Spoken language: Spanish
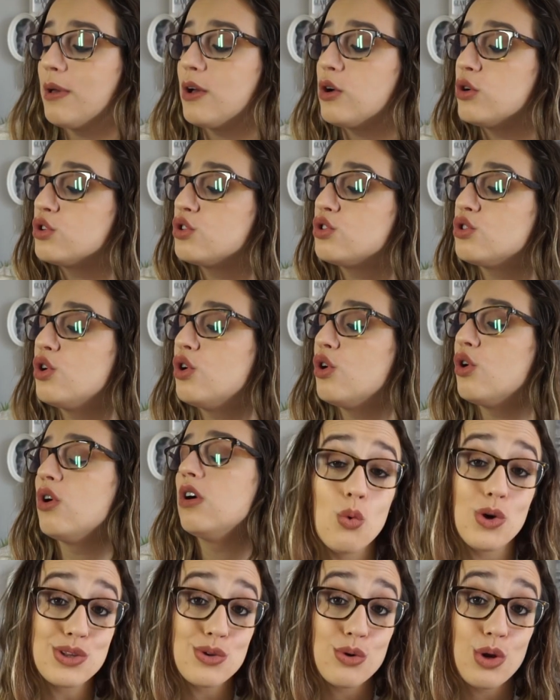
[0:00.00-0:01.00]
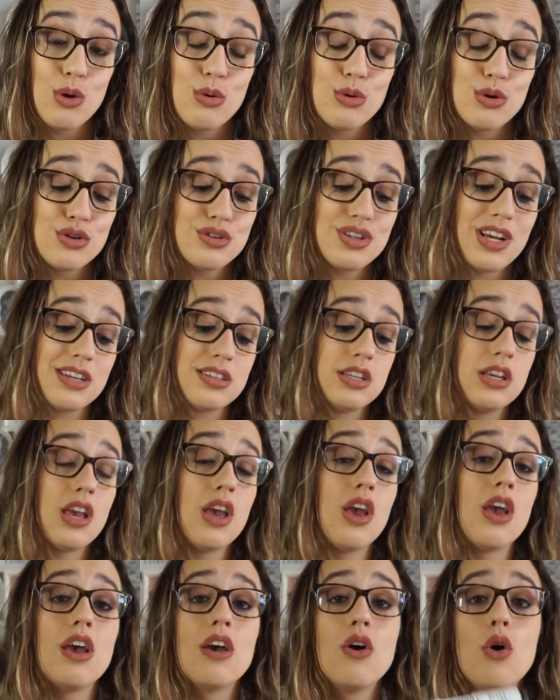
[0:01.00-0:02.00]
Me costó 4 euros, así
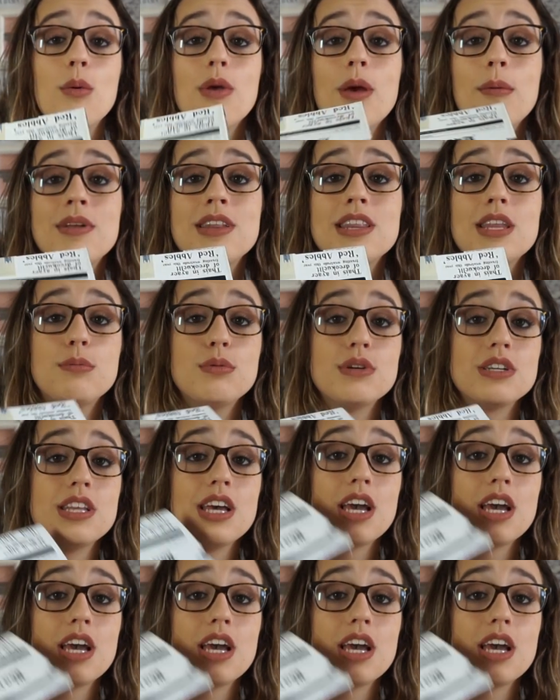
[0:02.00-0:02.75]
que obviamente pues